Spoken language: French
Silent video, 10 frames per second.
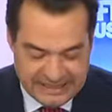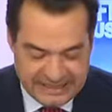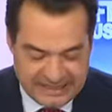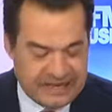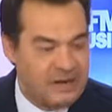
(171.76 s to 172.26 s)
qui
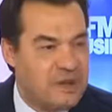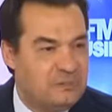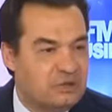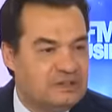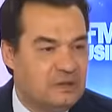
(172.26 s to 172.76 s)
est, qui est, quand même
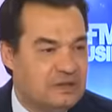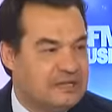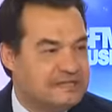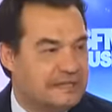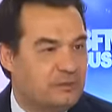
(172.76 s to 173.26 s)
important,
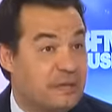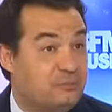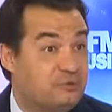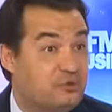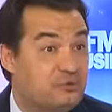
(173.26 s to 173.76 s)
c'est qu'on a
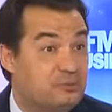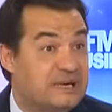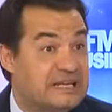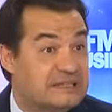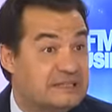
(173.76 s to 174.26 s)
plus de
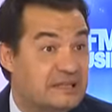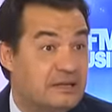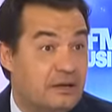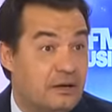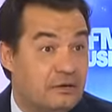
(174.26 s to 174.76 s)
souplesse
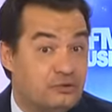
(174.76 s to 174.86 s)
euh,